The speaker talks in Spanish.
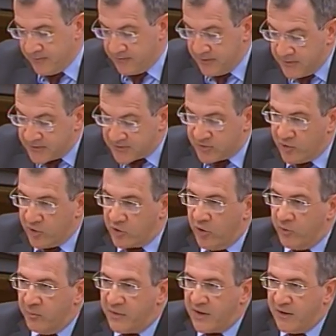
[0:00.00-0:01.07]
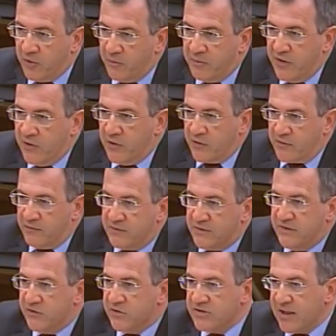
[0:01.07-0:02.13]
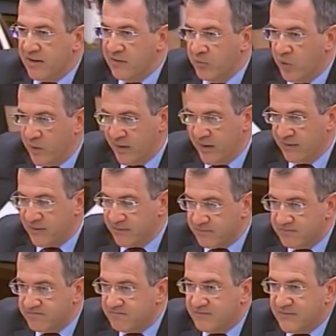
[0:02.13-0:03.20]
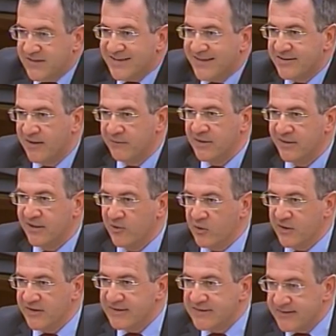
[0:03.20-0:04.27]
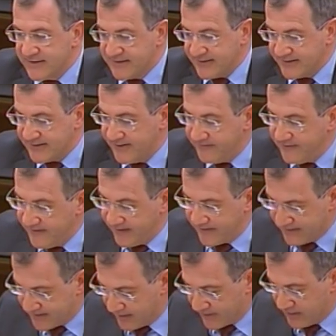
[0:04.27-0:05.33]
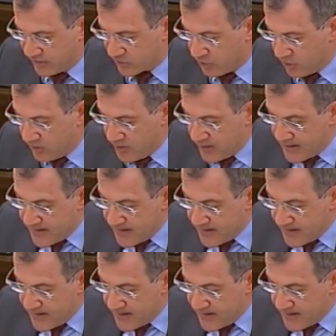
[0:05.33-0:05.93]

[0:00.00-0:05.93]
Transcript: pero si uno compra lo peor y no sabe muy bien exactamente lo que es, es, es difícil que ese riesgo